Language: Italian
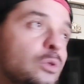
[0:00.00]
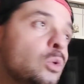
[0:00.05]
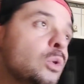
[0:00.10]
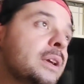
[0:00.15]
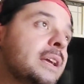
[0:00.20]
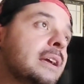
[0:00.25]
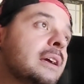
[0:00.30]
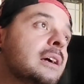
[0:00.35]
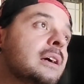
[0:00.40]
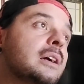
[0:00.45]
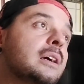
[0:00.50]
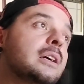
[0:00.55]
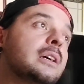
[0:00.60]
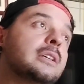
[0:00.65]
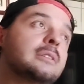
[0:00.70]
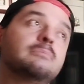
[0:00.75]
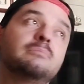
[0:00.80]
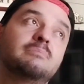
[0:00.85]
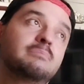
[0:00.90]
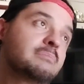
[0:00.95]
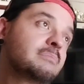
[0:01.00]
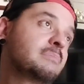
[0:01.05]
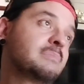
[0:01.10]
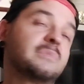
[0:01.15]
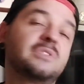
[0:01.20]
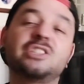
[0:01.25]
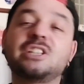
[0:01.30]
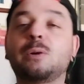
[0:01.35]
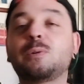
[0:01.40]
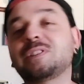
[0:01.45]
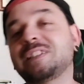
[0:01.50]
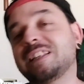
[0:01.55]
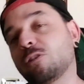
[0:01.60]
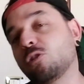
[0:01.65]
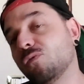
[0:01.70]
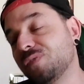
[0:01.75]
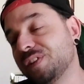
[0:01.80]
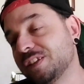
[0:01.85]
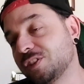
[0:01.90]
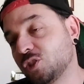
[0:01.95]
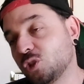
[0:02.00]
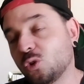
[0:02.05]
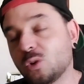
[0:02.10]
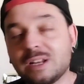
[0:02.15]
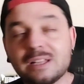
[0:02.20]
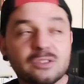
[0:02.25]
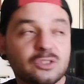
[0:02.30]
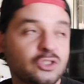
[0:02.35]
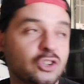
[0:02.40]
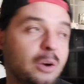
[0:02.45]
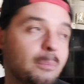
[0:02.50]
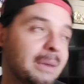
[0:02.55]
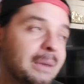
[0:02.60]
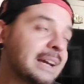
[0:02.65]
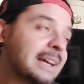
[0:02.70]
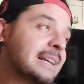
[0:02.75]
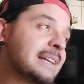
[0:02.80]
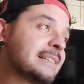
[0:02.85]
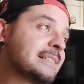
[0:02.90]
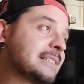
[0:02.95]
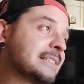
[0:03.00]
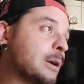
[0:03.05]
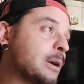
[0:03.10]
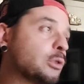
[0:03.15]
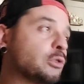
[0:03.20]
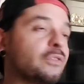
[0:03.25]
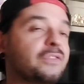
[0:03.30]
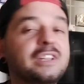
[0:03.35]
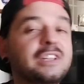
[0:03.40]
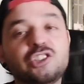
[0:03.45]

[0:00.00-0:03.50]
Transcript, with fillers: e lui c'è questa convinzione, insomma, che quando